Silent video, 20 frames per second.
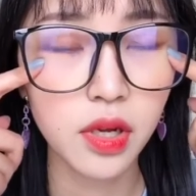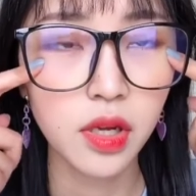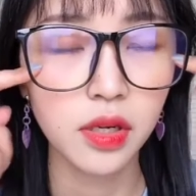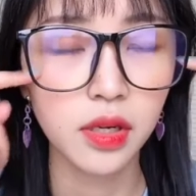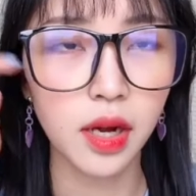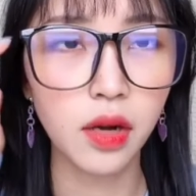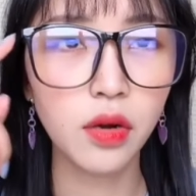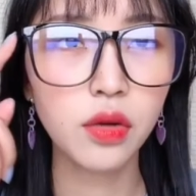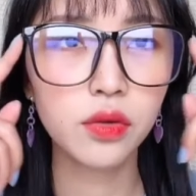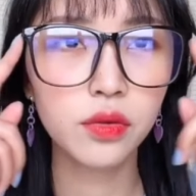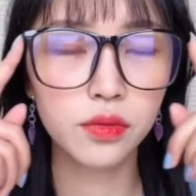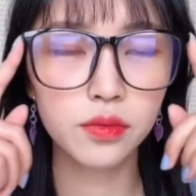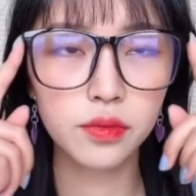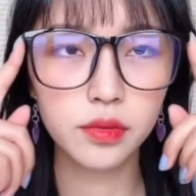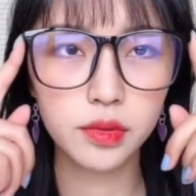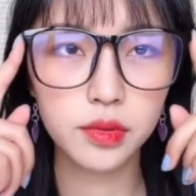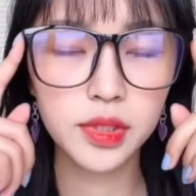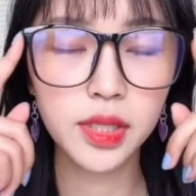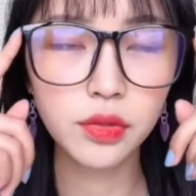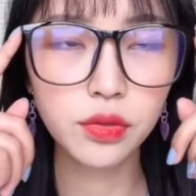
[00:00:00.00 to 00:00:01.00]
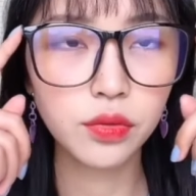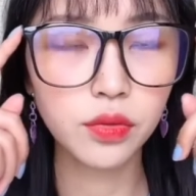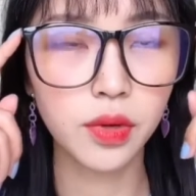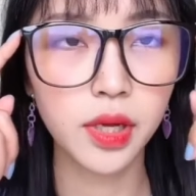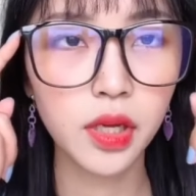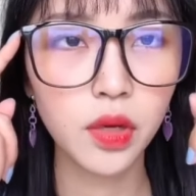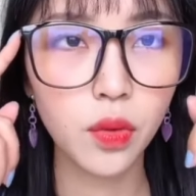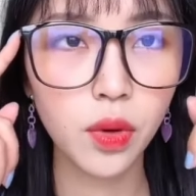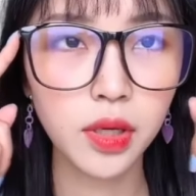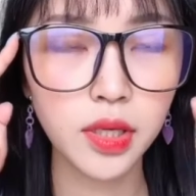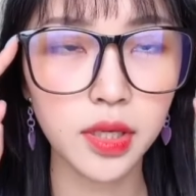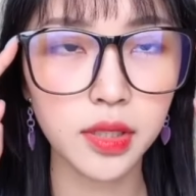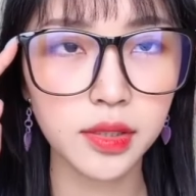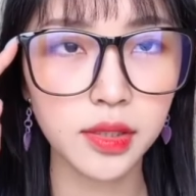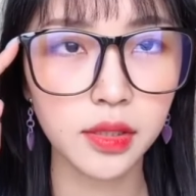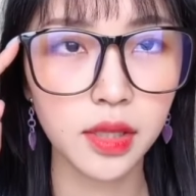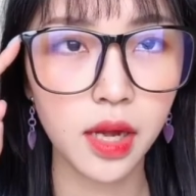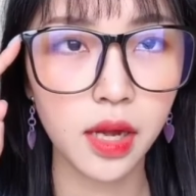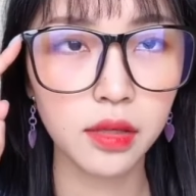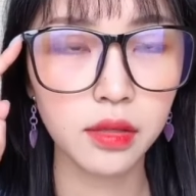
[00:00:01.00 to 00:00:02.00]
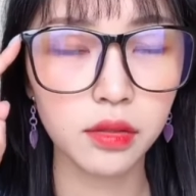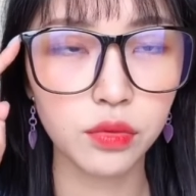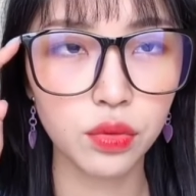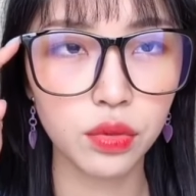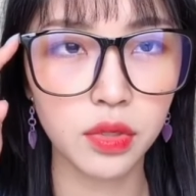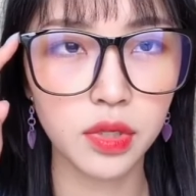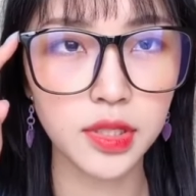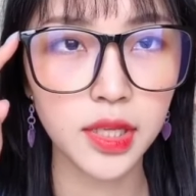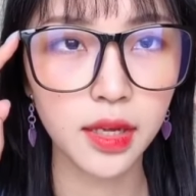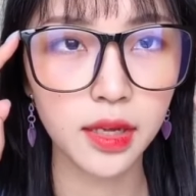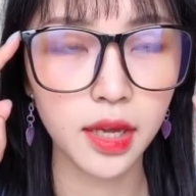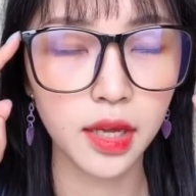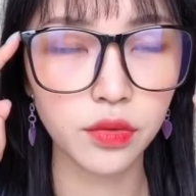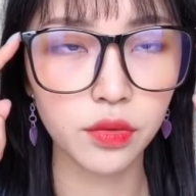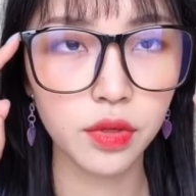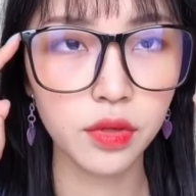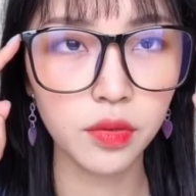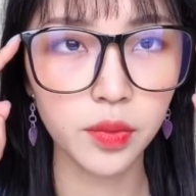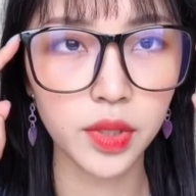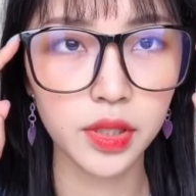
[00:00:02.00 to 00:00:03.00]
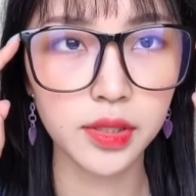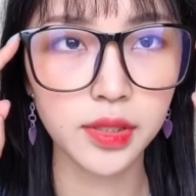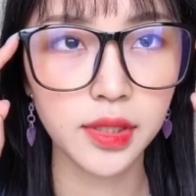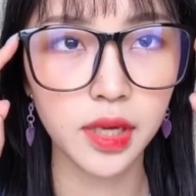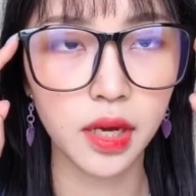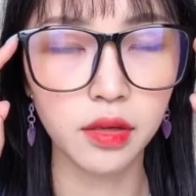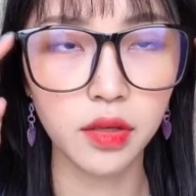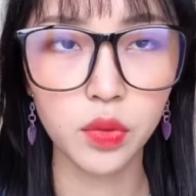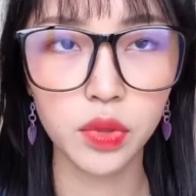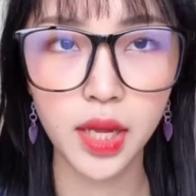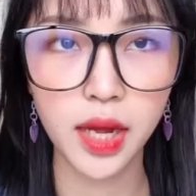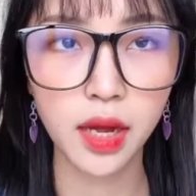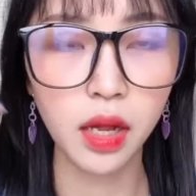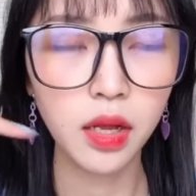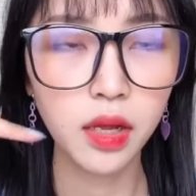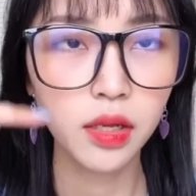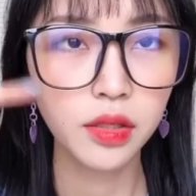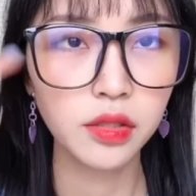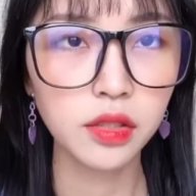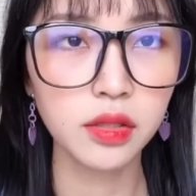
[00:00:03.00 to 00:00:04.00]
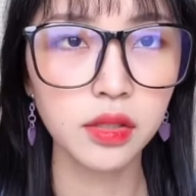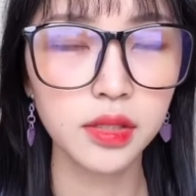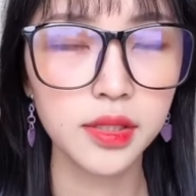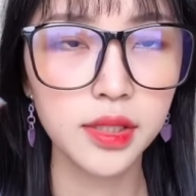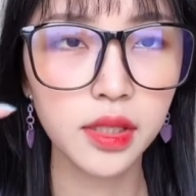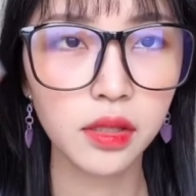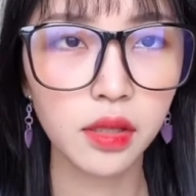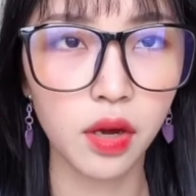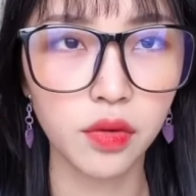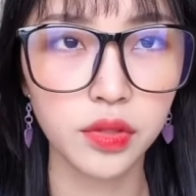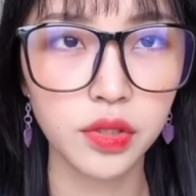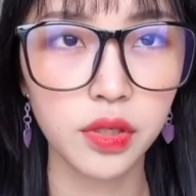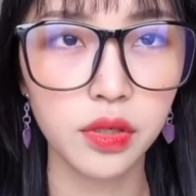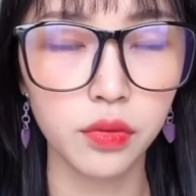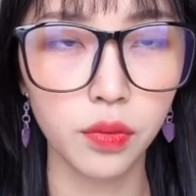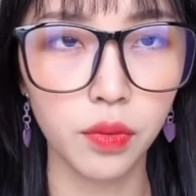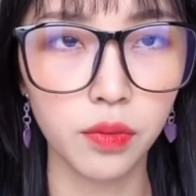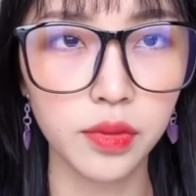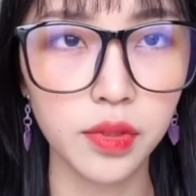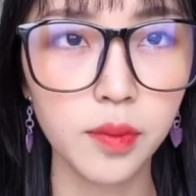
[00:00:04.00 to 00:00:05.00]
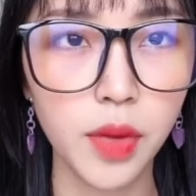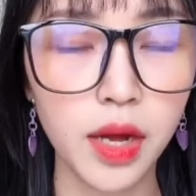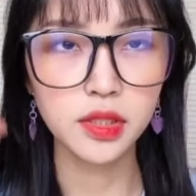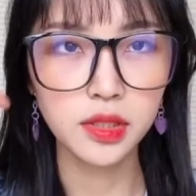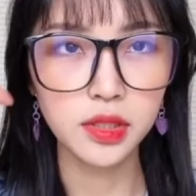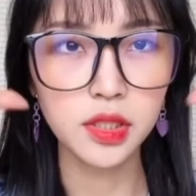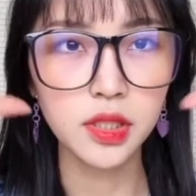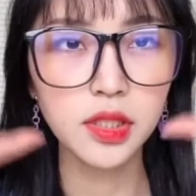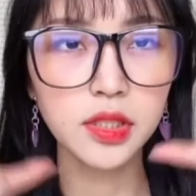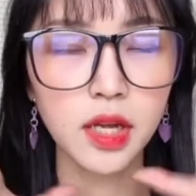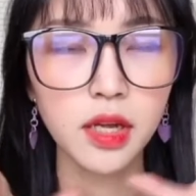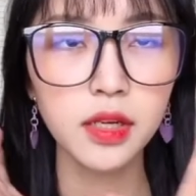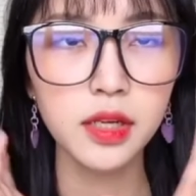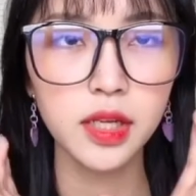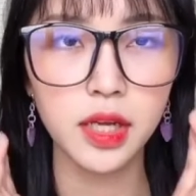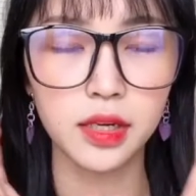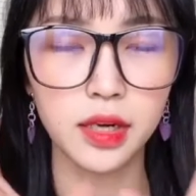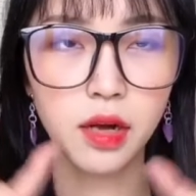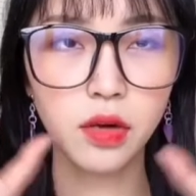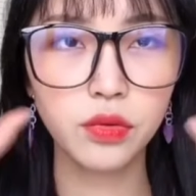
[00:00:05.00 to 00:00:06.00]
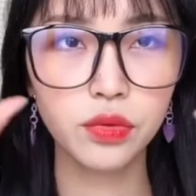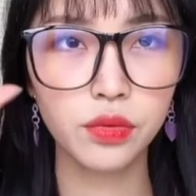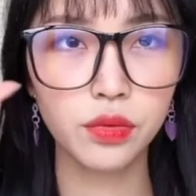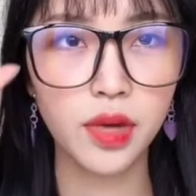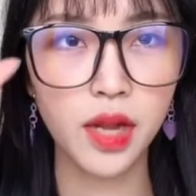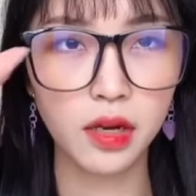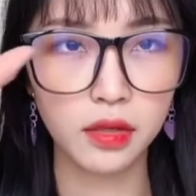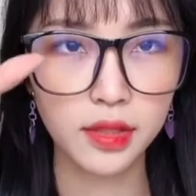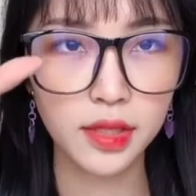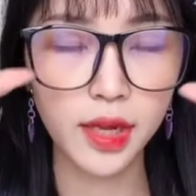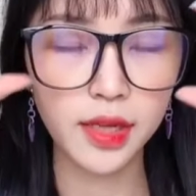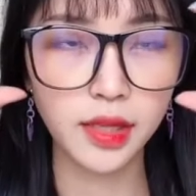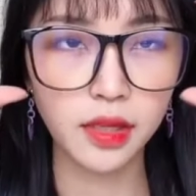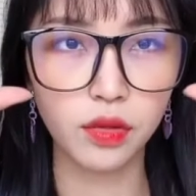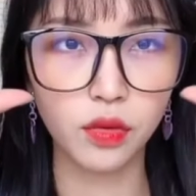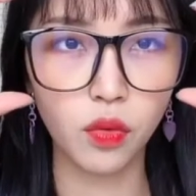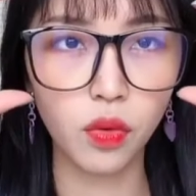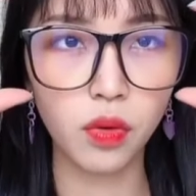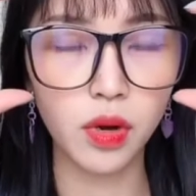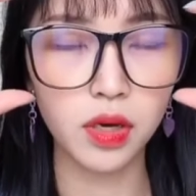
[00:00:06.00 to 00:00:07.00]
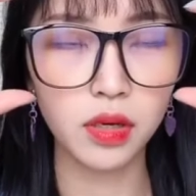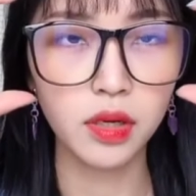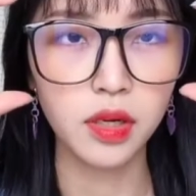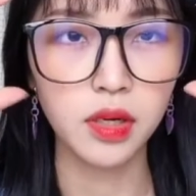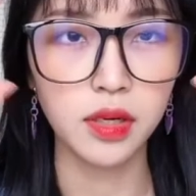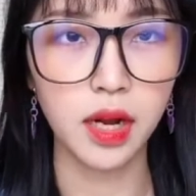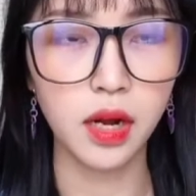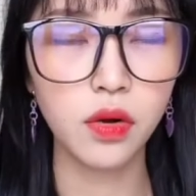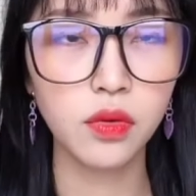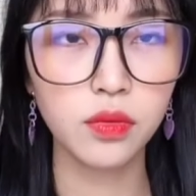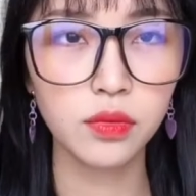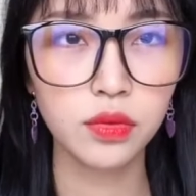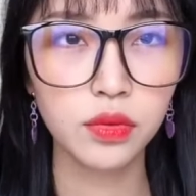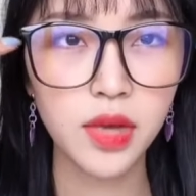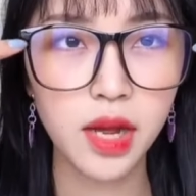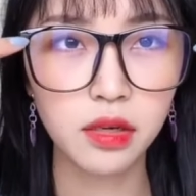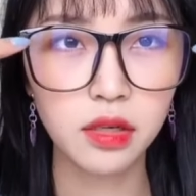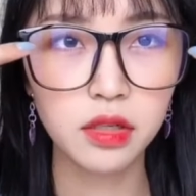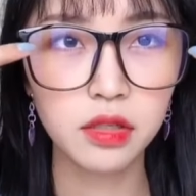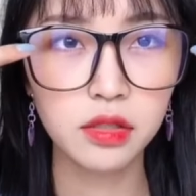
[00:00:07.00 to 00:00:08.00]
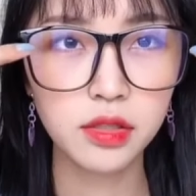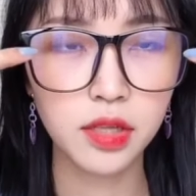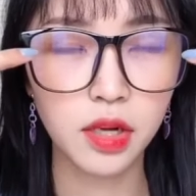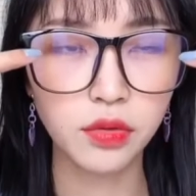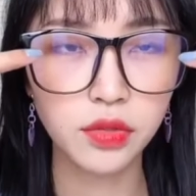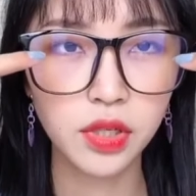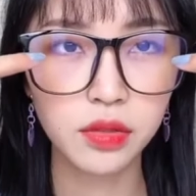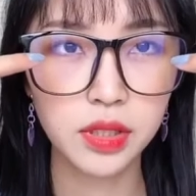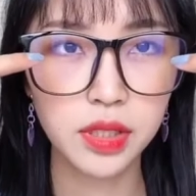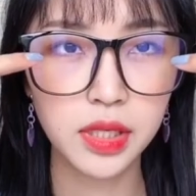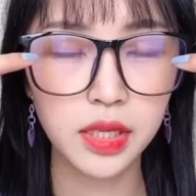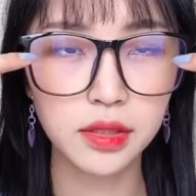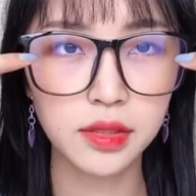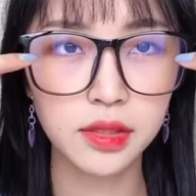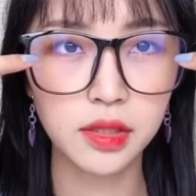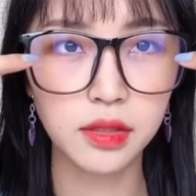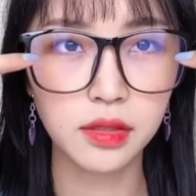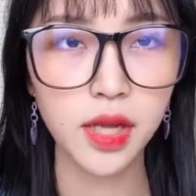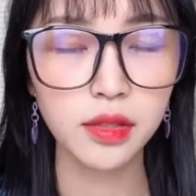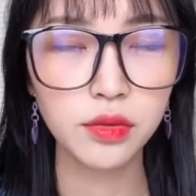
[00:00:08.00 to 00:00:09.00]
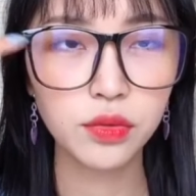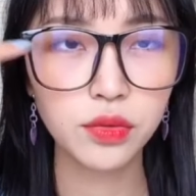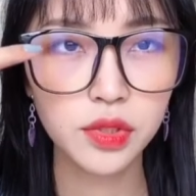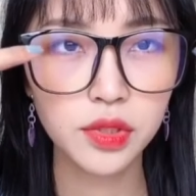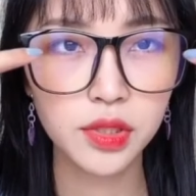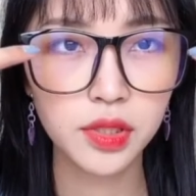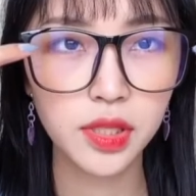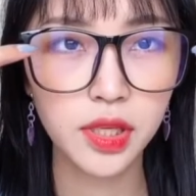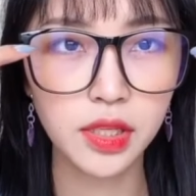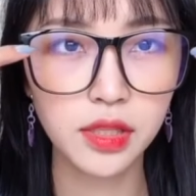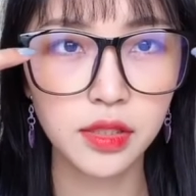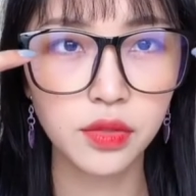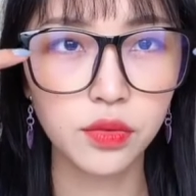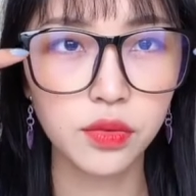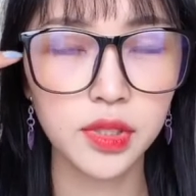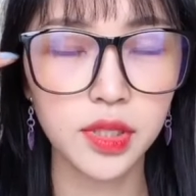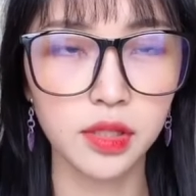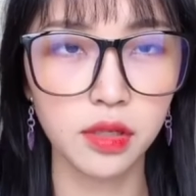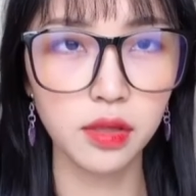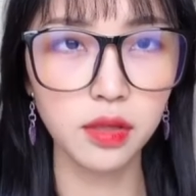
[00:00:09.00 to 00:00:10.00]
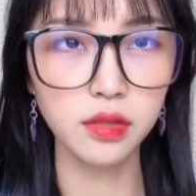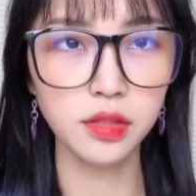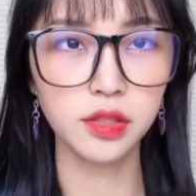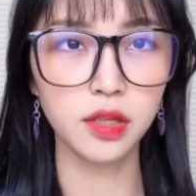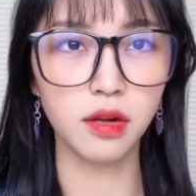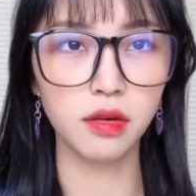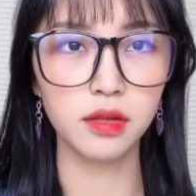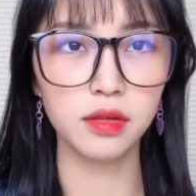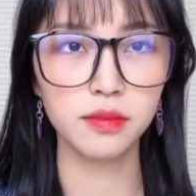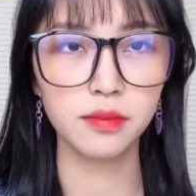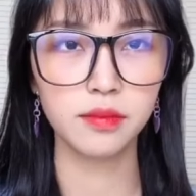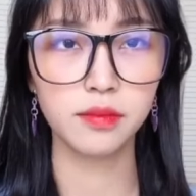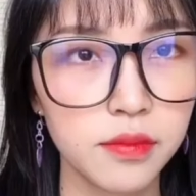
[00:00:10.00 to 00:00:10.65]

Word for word: 然后像这种黑框眼镜，它的存在感就特别的强，因为它这个线条是很浓的嘛，这一张脸，然后就有两个大大的框，然后就两颗小小的眼睛，就是这个眼睛就显得更小了，